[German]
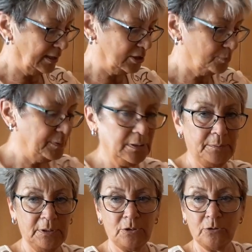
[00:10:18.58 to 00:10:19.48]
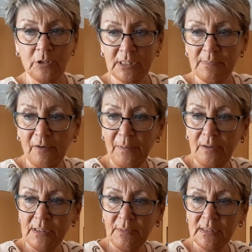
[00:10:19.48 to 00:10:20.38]
Kraspel. Ich drücke jetzt mal auf
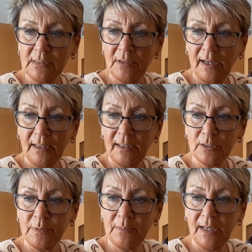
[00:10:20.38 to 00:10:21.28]
Pause, damit es nicht so arg kraspelt